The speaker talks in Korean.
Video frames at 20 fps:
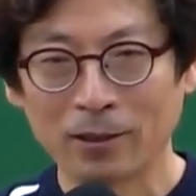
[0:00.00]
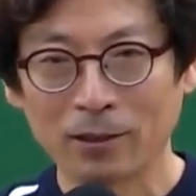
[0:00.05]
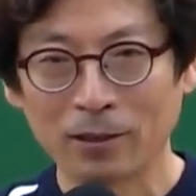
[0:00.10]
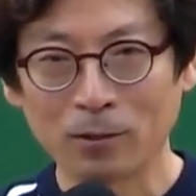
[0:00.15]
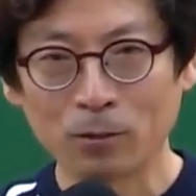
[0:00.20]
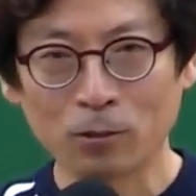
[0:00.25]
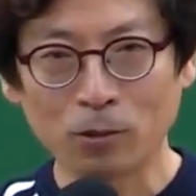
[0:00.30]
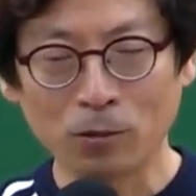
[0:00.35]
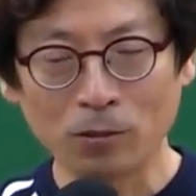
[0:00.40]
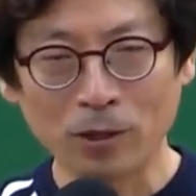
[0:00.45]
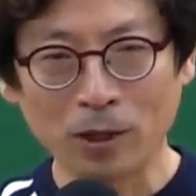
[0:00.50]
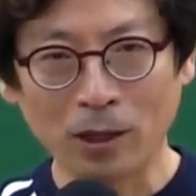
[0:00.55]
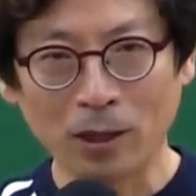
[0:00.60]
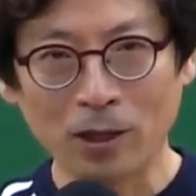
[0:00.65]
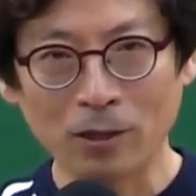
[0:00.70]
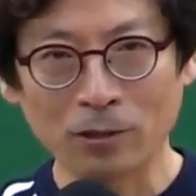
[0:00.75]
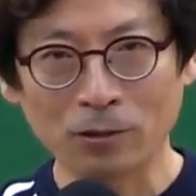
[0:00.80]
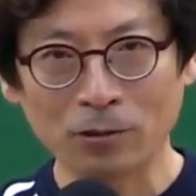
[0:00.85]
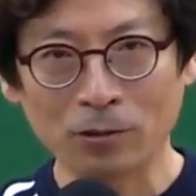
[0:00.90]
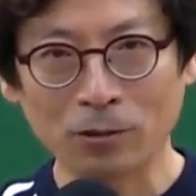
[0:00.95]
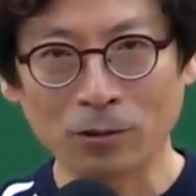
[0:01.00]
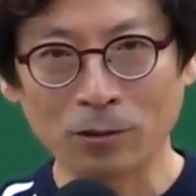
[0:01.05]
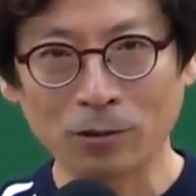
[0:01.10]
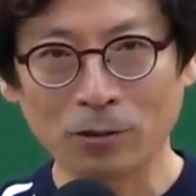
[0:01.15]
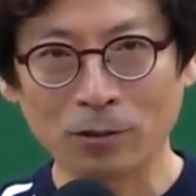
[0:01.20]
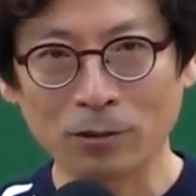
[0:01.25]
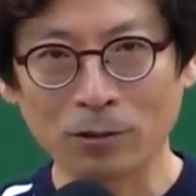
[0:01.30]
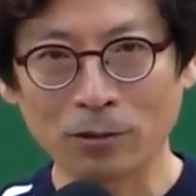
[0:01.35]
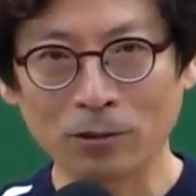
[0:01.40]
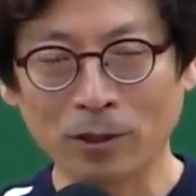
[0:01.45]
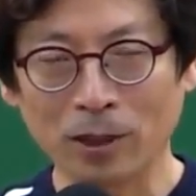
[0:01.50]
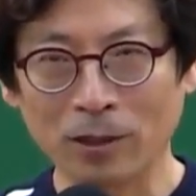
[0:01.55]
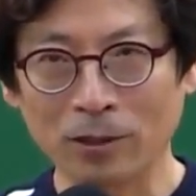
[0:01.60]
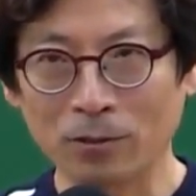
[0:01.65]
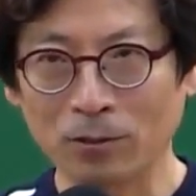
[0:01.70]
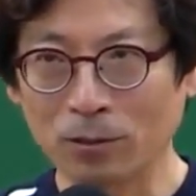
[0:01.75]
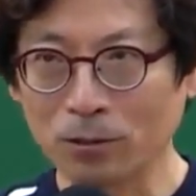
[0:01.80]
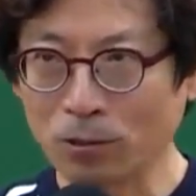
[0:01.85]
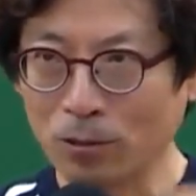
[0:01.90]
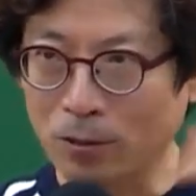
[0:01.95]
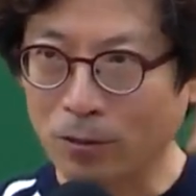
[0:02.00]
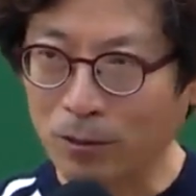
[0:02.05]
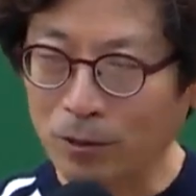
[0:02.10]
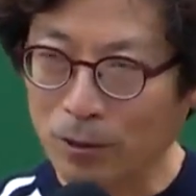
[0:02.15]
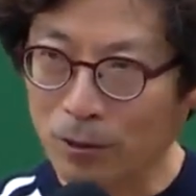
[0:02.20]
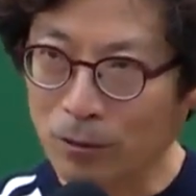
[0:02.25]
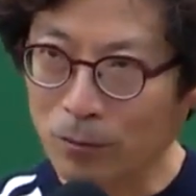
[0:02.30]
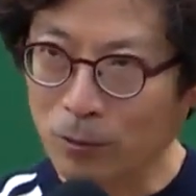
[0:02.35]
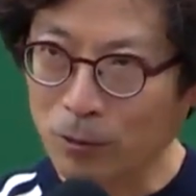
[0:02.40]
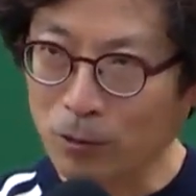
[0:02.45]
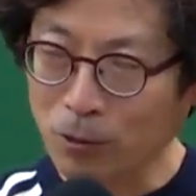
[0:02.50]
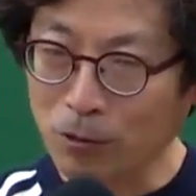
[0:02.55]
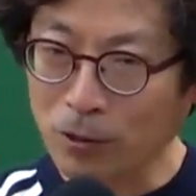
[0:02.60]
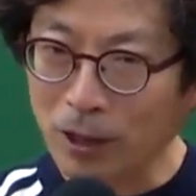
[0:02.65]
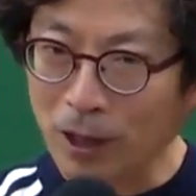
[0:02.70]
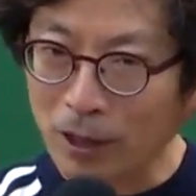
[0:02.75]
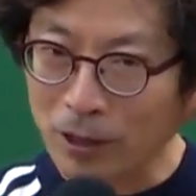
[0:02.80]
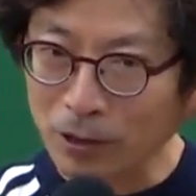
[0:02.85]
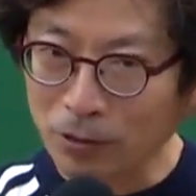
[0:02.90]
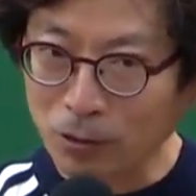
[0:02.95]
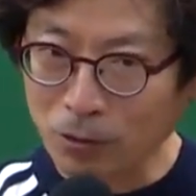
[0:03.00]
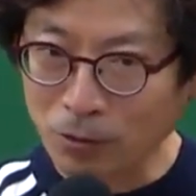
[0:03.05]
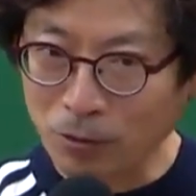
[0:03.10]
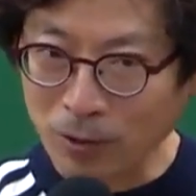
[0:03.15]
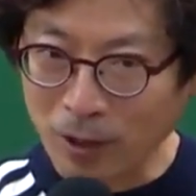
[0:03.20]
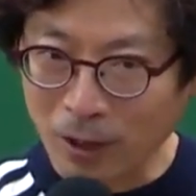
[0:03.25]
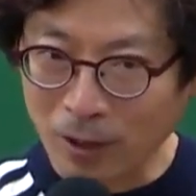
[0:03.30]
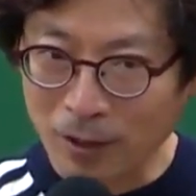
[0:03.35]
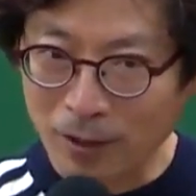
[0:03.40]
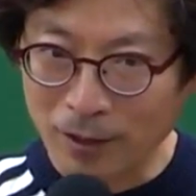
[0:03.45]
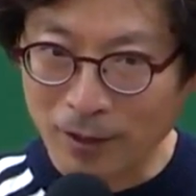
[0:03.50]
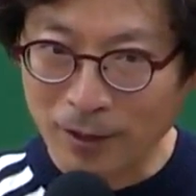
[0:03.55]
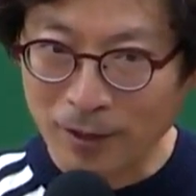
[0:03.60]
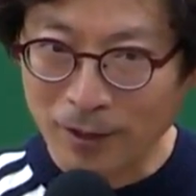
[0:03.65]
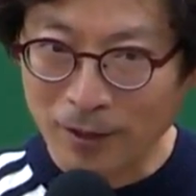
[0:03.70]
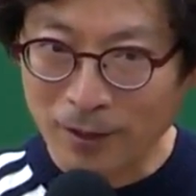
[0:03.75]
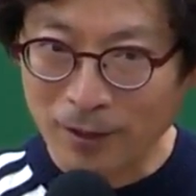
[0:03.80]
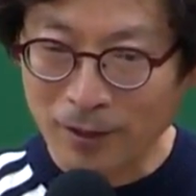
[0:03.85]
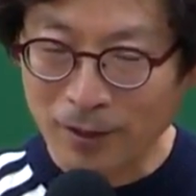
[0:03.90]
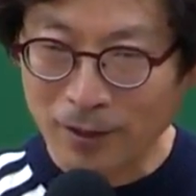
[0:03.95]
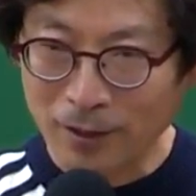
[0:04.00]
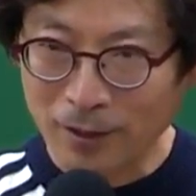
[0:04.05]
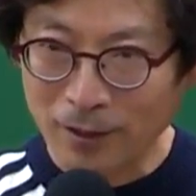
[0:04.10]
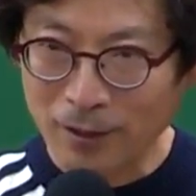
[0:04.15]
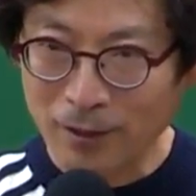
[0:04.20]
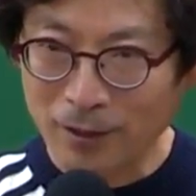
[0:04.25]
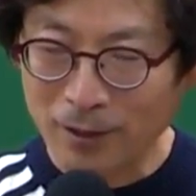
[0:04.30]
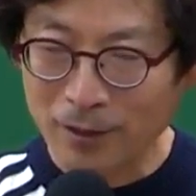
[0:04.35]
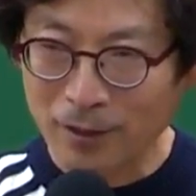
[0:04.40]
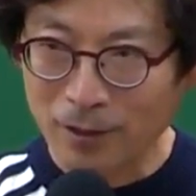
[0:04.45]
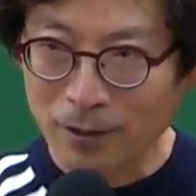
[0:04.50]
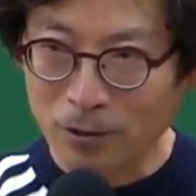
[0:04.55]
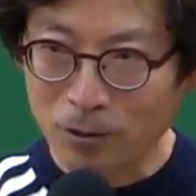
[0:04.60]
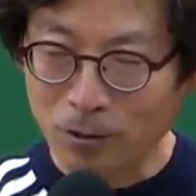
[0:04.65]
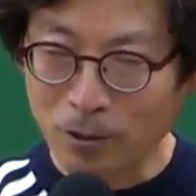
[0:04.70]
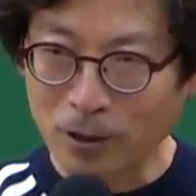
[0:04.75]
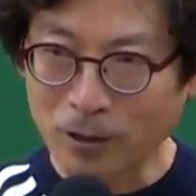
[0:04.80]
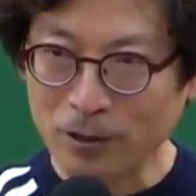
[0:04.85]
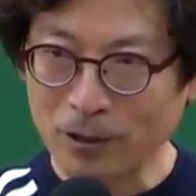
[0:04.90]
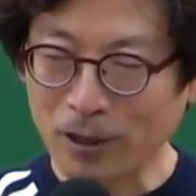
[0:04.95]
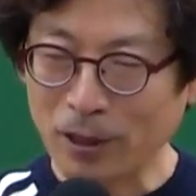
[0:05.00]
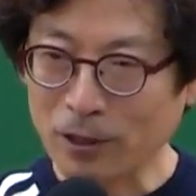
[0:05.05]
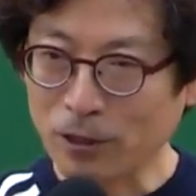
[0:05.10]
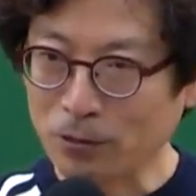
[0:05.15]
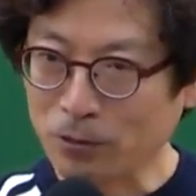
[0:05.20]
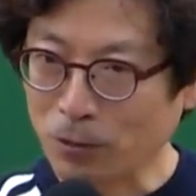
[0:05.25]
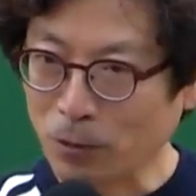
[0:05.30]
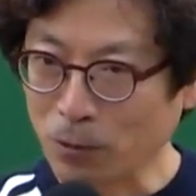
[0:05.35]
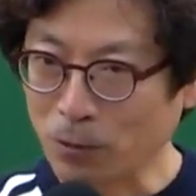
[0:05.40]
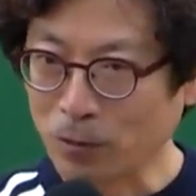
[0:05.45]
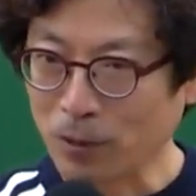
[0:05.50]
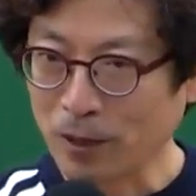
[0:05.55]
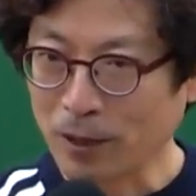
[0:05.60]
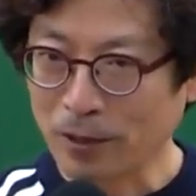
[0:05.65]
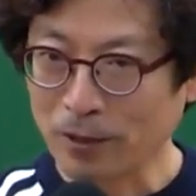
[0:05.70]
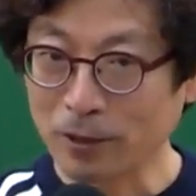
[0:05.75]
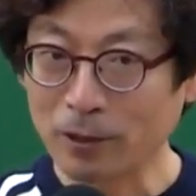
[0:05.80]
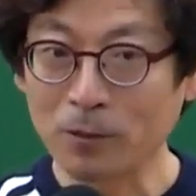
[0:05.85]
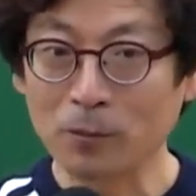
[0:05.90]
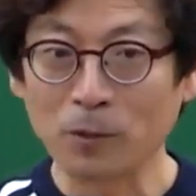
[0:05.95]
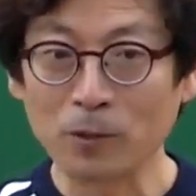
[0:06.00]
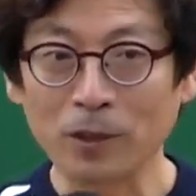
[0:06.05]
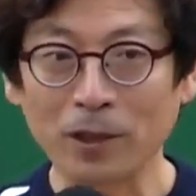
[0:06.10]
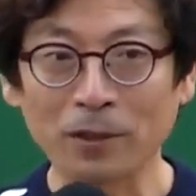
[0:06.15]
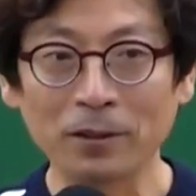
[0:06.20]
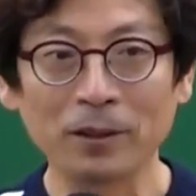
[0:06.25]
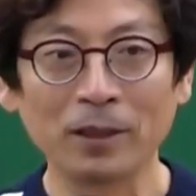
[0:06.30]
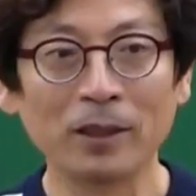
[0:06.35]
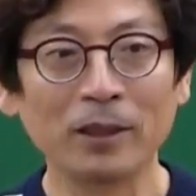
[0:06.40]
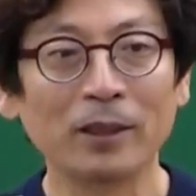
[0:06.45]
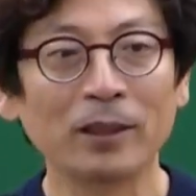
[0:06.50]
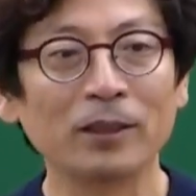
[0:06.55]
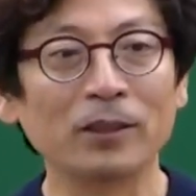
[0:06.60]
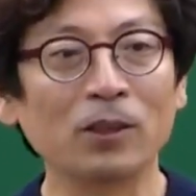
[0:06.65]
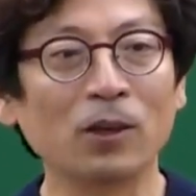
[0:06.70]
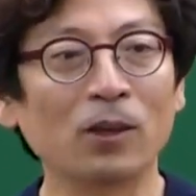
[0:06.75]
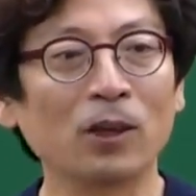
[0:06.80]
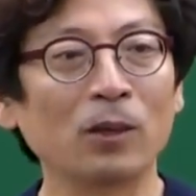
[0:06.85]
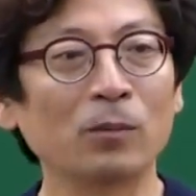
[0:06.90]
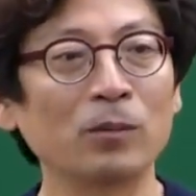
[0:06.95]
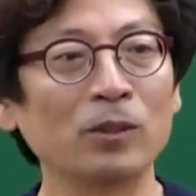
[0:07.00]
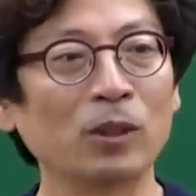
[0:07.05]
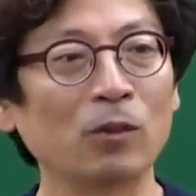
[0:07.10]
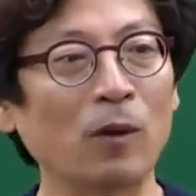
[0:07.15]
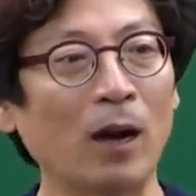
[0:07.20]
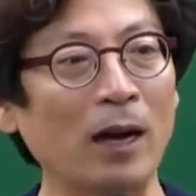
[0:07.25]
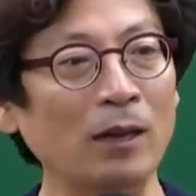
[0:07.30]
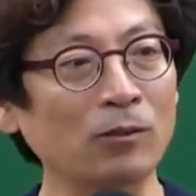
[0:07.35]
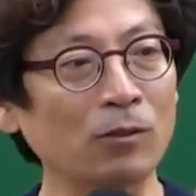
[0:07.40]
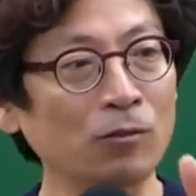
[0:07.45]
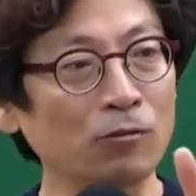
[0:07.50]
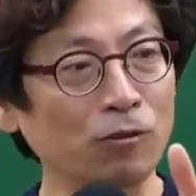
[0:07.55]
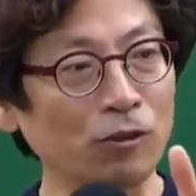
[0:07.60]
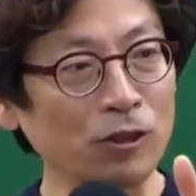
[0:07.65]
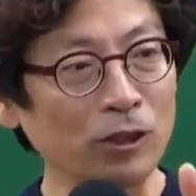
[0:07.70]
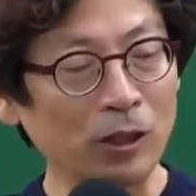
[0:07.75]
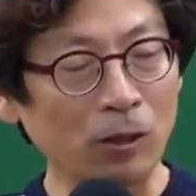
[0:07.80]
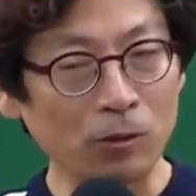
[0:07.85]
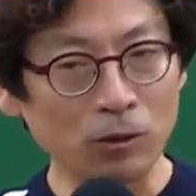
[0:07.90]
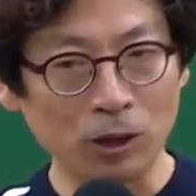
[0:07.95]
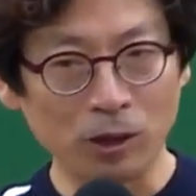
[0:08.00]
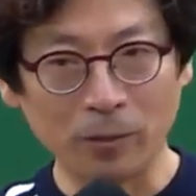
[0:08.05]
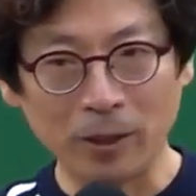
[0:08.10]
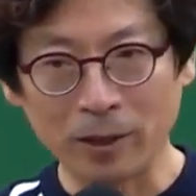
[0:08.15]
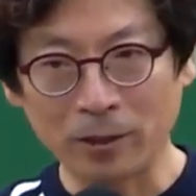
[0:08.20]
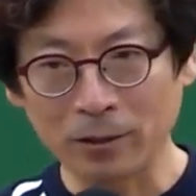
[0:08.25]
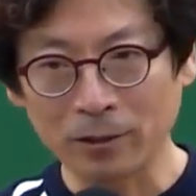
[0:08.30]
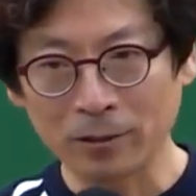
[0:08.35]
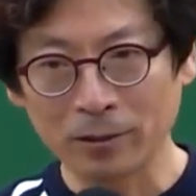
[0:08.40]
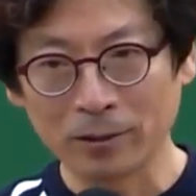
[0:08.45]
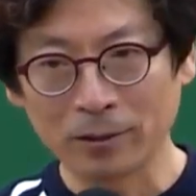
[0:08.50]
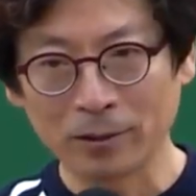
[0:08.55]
그럼 소유자가 아쉬운 경우가 아니고 소, 뭐 소유자가 아쉬운 경우인가? 소관청이 아쉬운 경우인가? 여러분 보세요. 여러분이 과수원 주인이라고 쳐봐요.